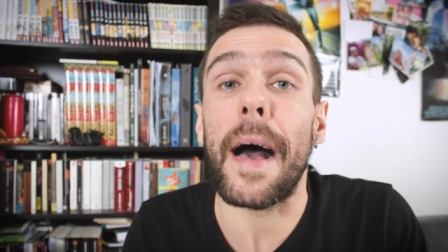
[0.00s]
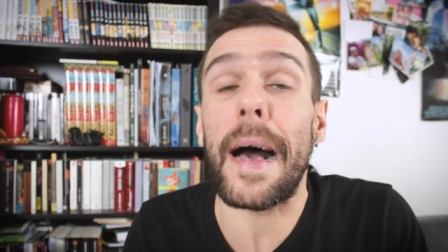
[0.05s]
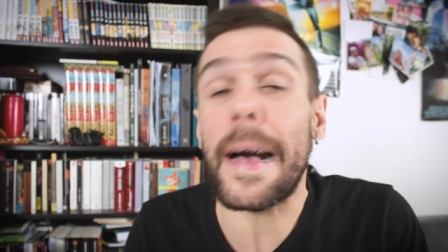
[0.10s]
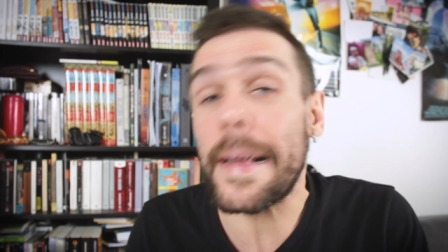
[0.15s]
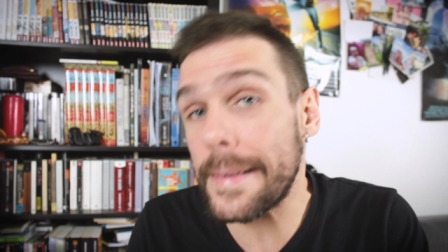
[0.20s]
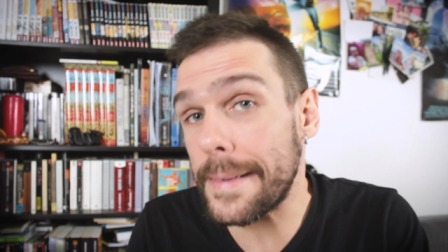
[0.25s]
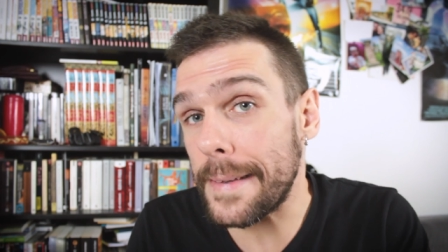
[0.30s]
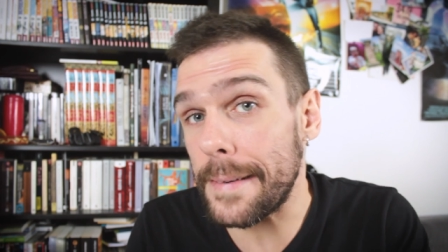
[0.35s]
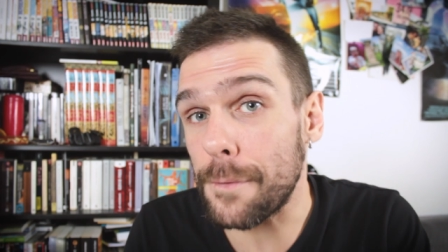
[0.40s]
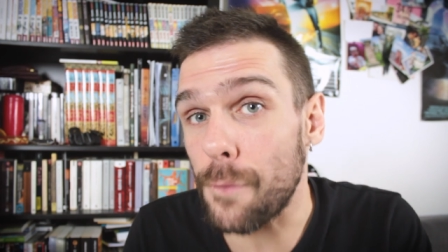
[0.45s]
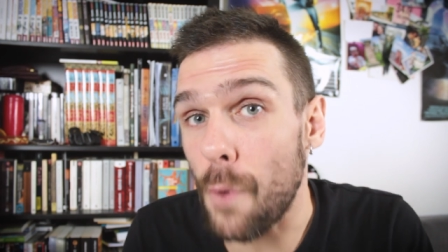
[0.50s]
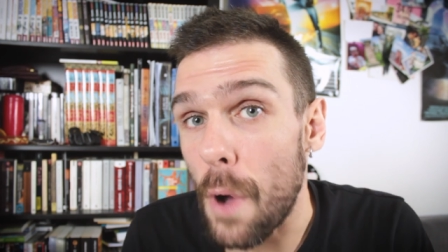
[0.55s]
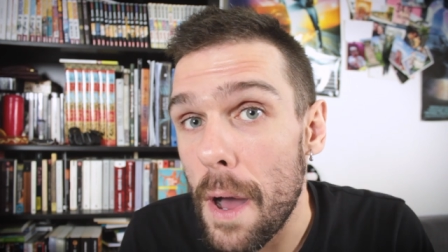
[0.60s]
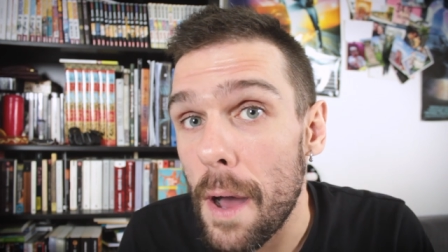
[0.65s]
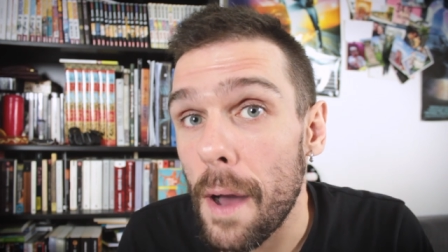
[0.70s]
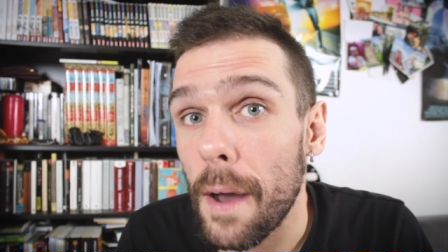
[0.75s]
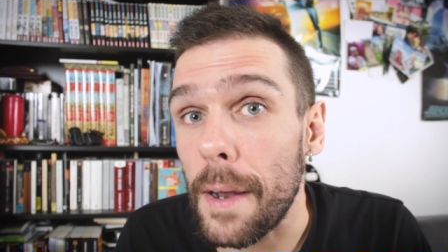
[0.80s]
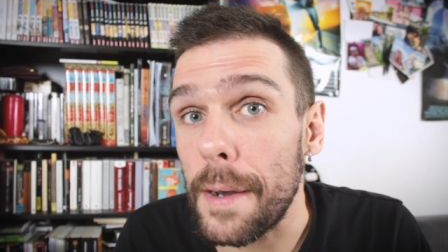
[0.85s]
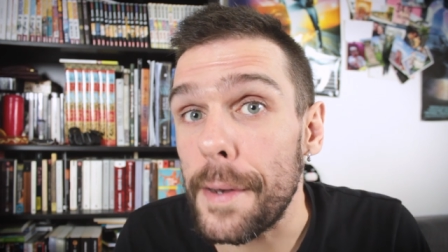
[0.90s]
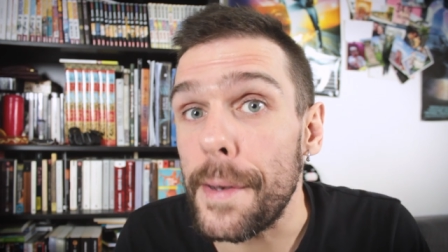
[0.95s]
à
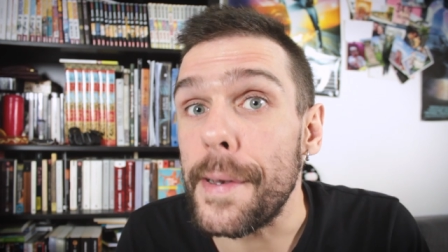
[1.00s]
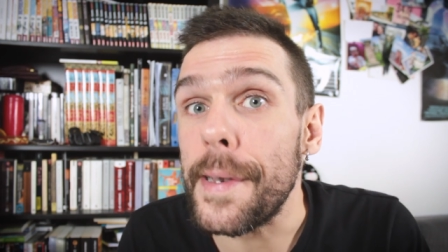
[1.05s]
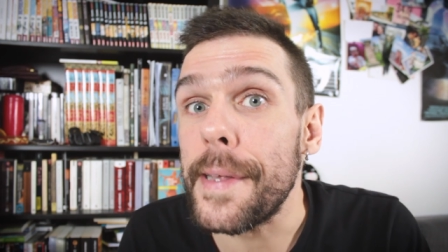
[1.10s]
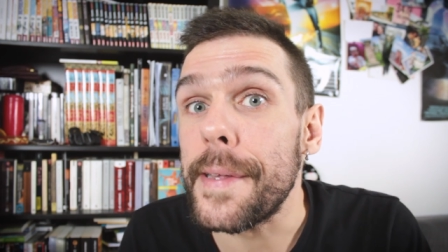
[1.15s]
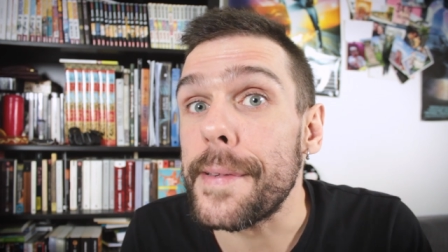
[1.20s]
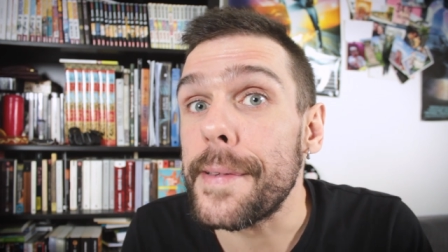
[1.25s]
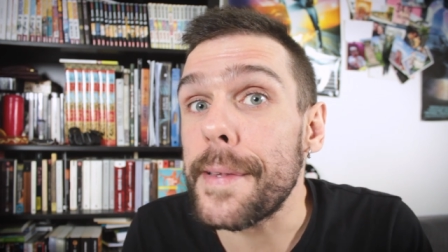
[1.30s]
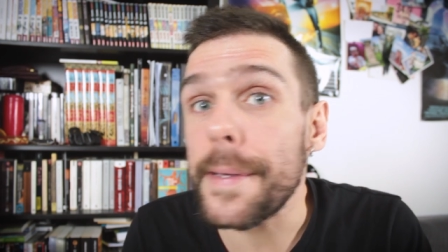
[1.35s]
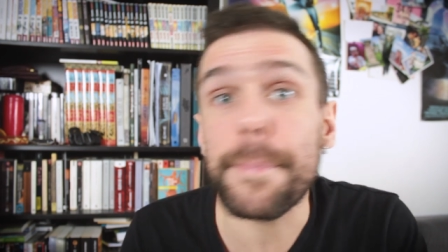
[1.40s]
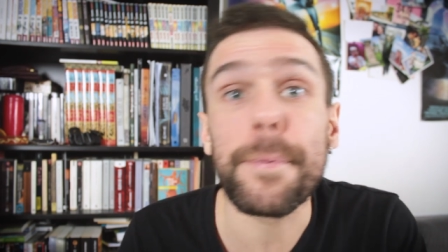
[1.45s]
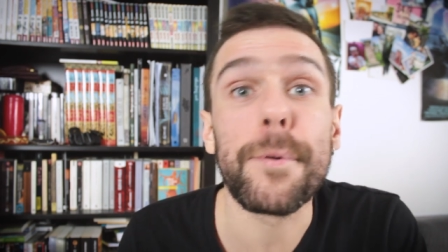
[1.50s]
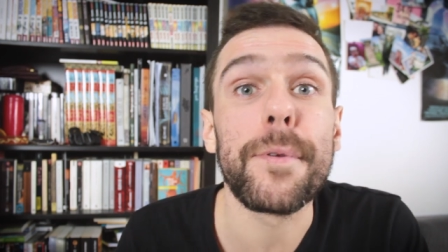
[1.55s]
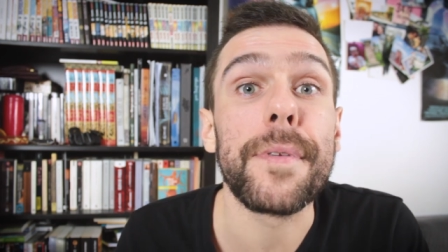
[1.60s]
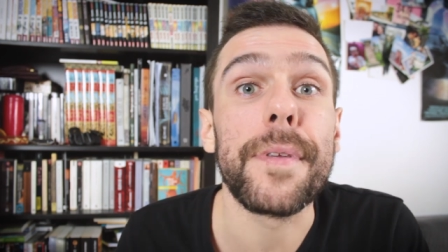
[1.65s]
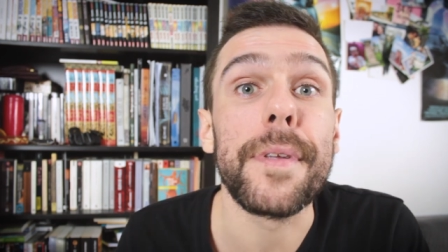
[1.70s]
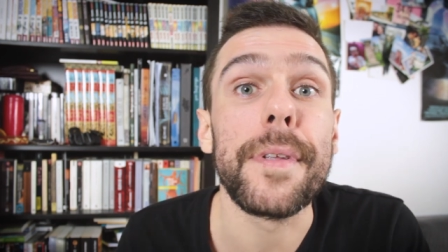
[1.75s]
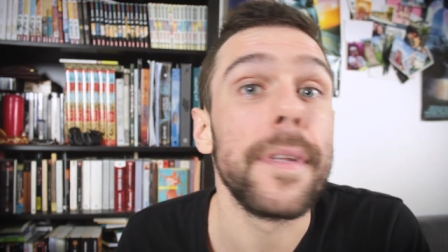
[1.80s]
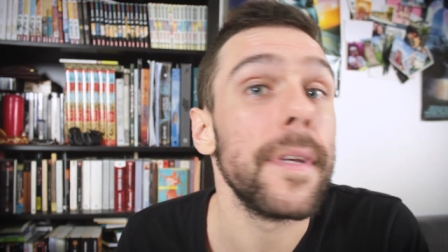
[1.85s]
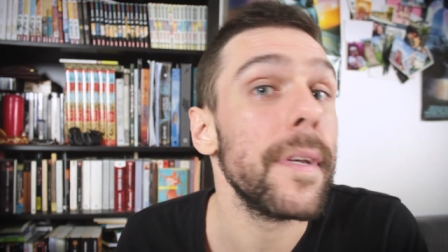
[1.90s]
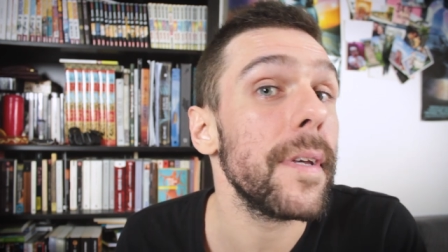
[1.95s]
savoir les
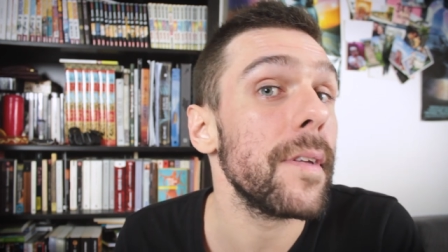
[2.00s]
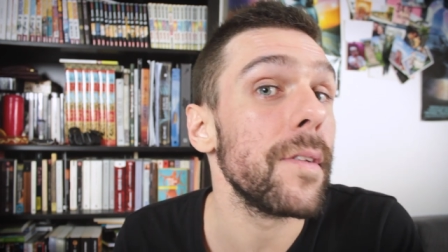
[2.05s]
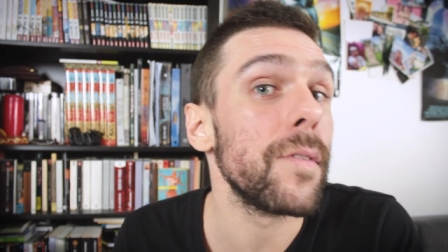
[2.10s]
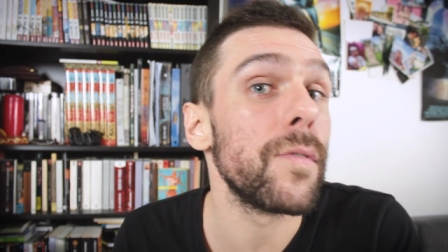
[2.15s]
dépossédés